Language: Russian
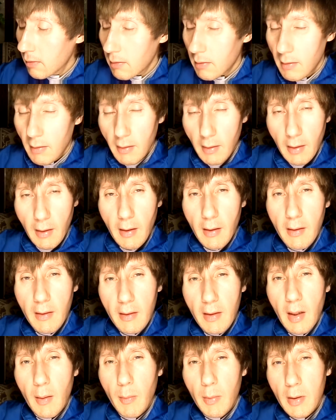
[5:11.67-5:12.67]
Да,
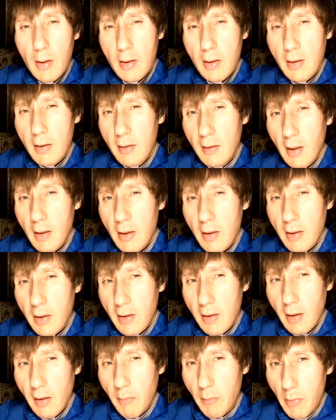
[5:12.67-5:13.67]
я бы даже
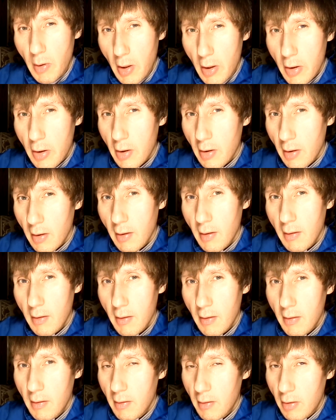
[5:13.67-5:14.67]
сказал меньше,
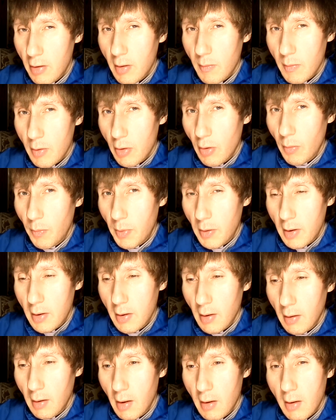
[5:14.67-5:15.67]
чем
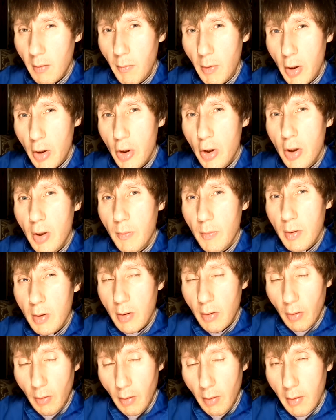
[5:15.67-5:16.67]
150, даже меньше, чем
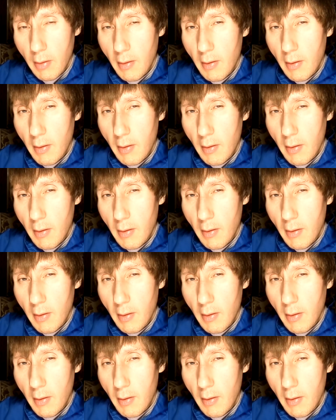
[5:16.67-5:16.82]
100.